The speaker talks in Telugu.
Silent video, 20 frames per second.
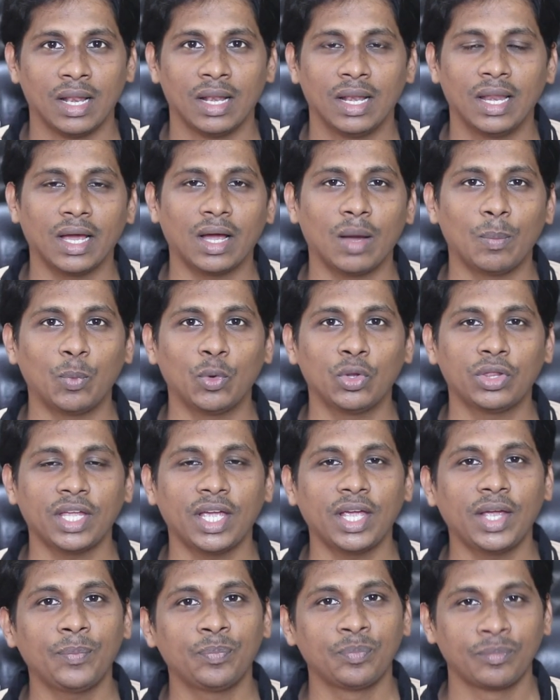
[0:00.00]
లేకపోతే
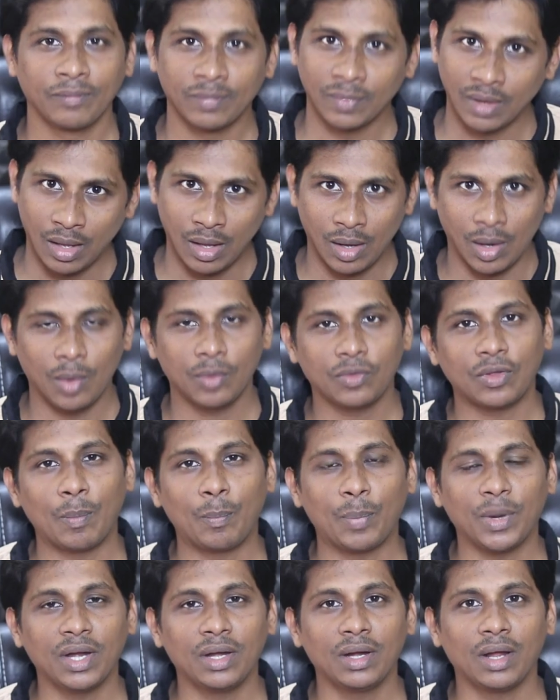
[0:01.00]

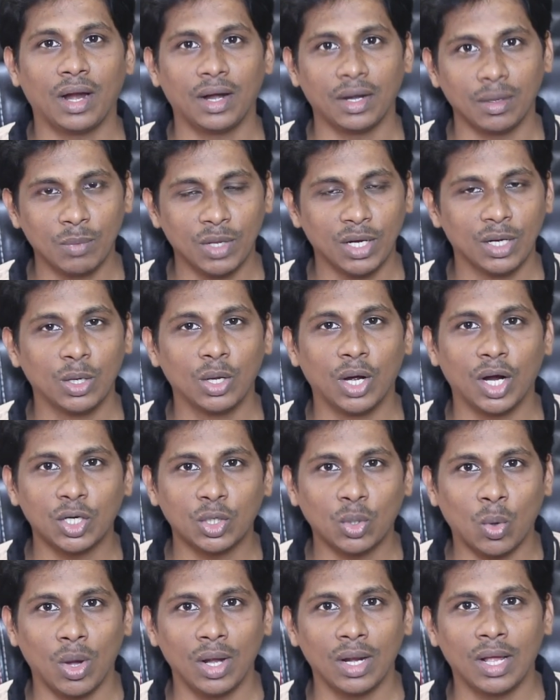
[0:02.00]
సపరేట్గా అంటే మీరు ఇల్లు
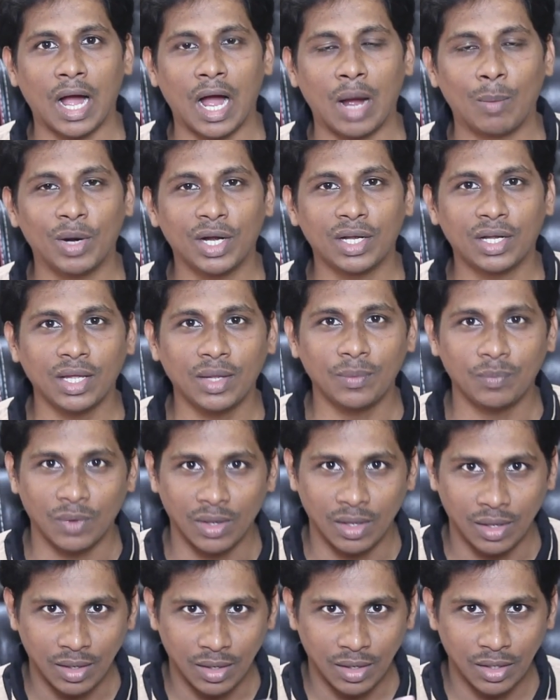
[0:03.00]
కట్టుకోవాలి కాబట్టి
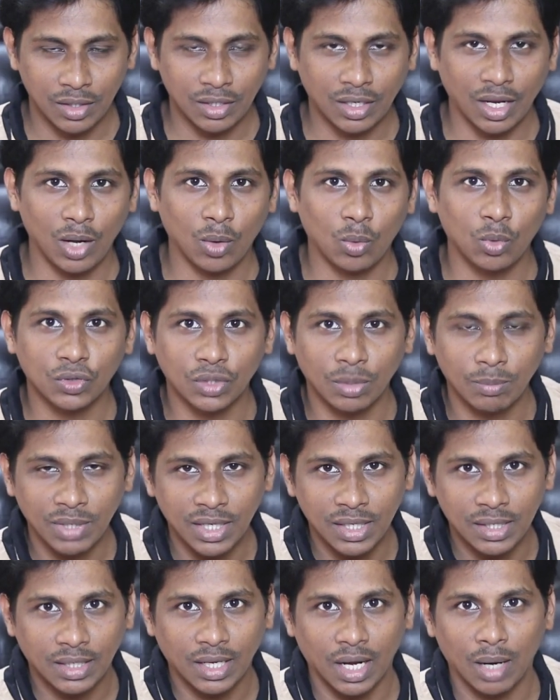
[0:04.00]
ఇటుకల కోసం
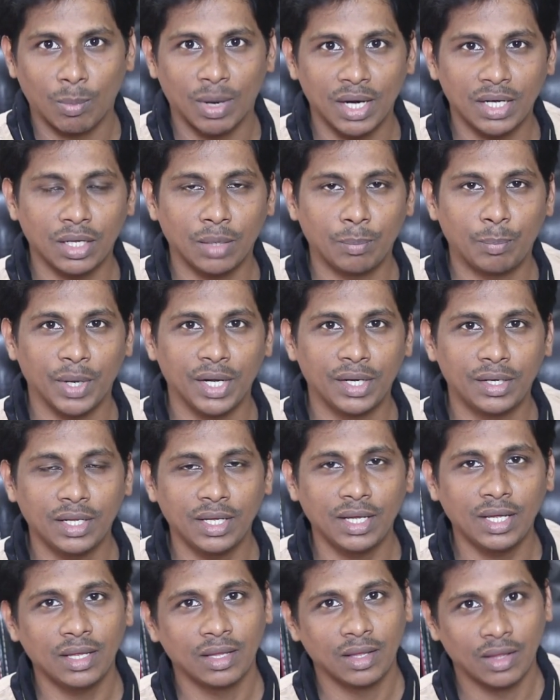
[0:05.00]
ఇటుకల బట్టి
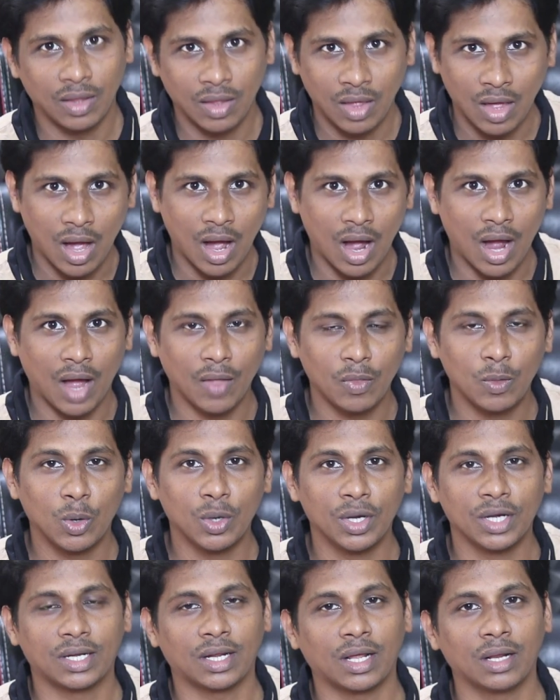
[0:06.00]
పెట్టి అందులో
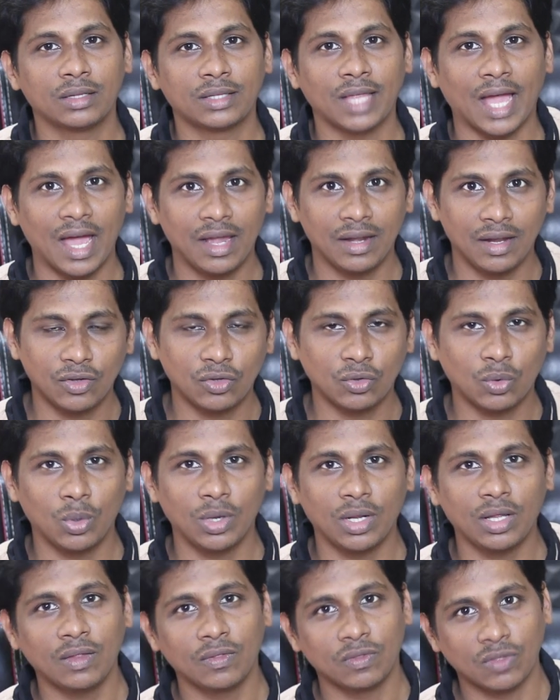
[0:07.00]
ఇటుకలు తయారు
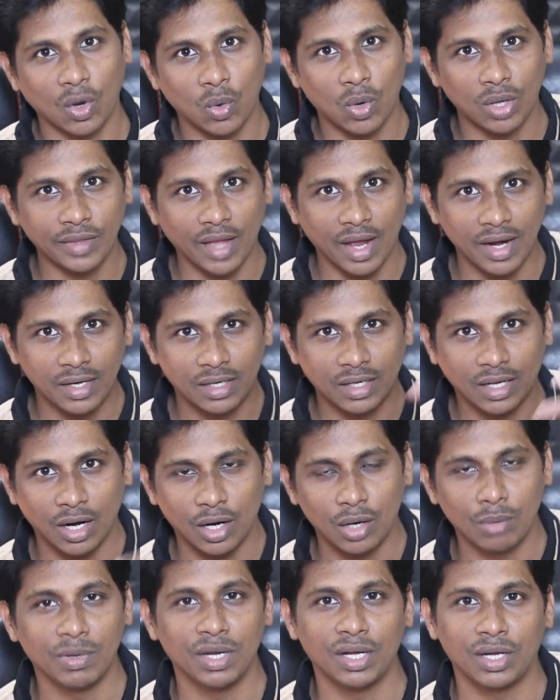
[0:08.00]
చేసుకొని తర్వాత ఆ
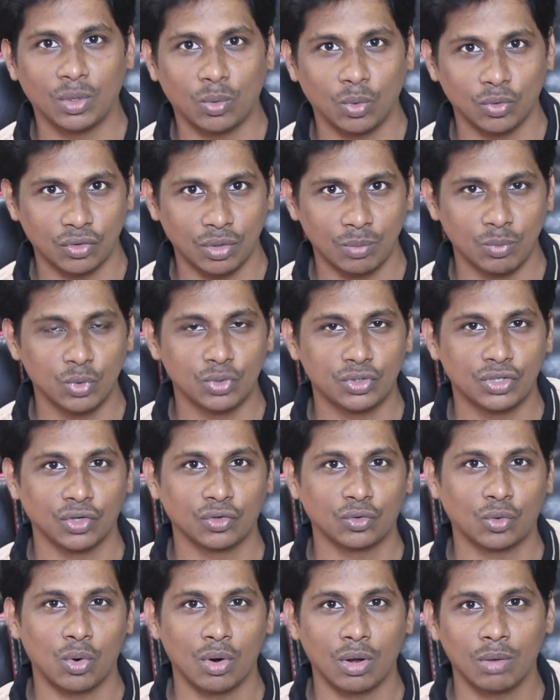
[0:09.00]
ఇటుకలను మీ ఇంటి కోసం యూజ్
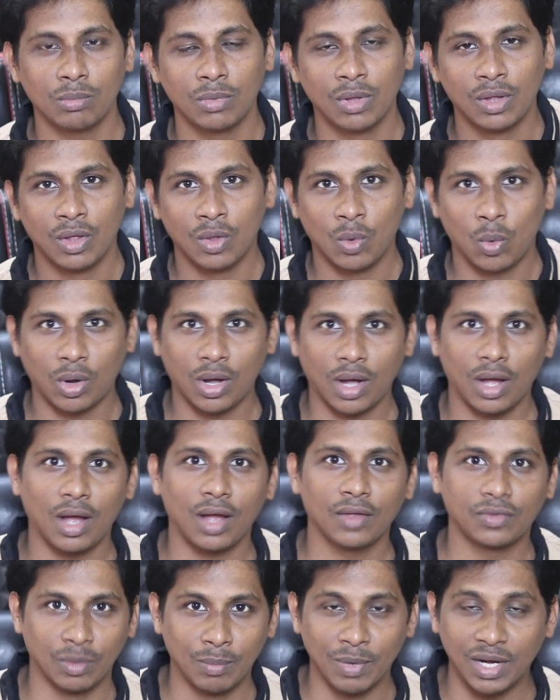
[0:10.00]
చేసుకోవడం ఒక
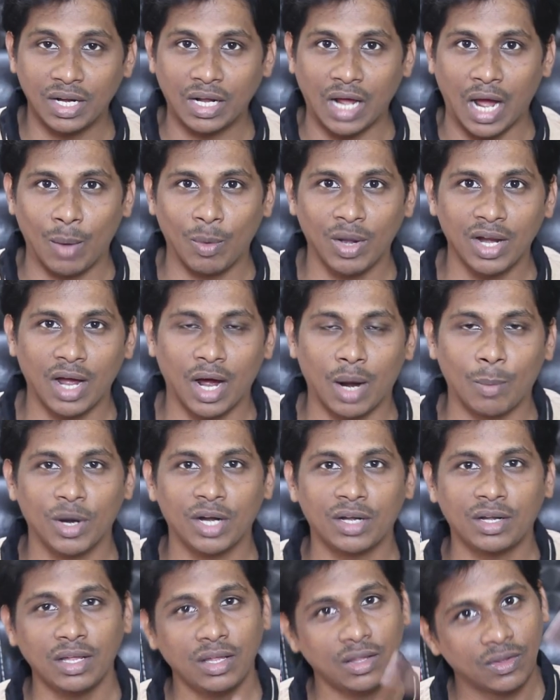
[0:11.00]
సిమెంట్ కావాలి
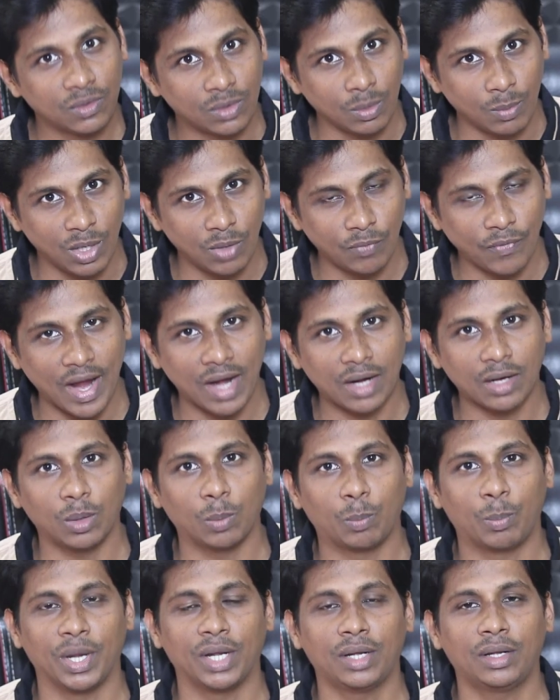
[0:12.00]
కాబట్టి సిమెంట్ ఫ్యాక్టరీ
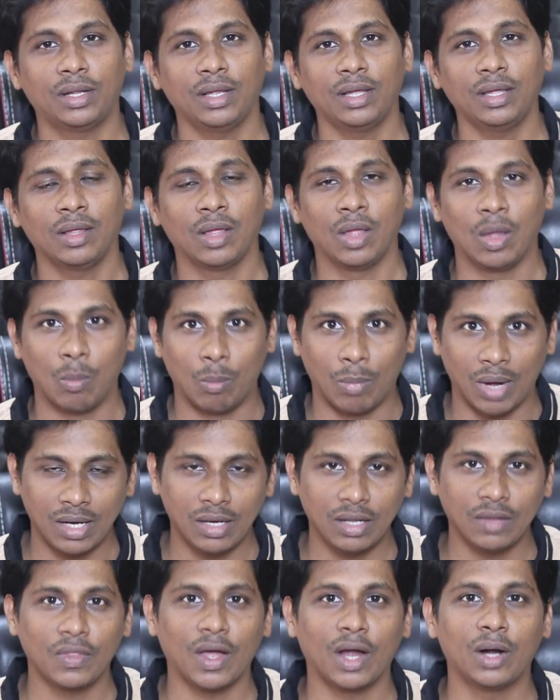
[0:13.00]
పెట్టి
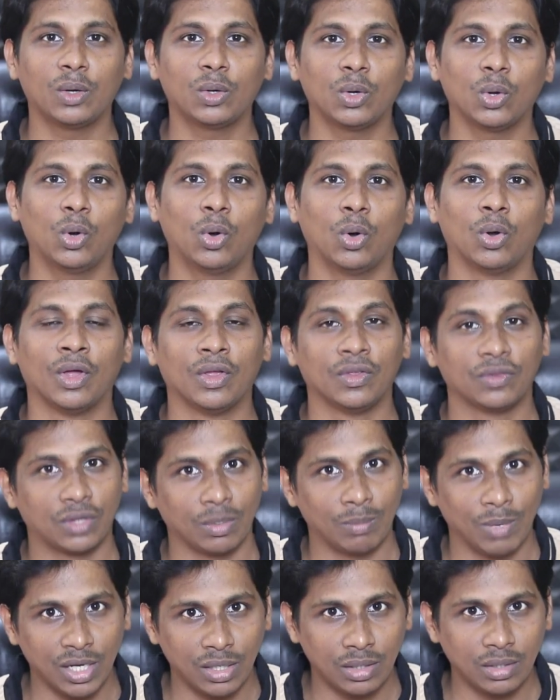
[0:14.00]
మళ్ళీ దాంట్లో
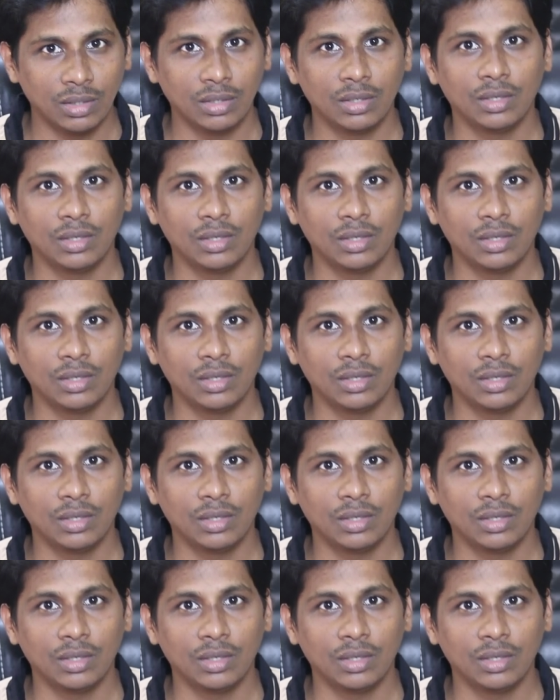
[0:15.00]
సిమెంట్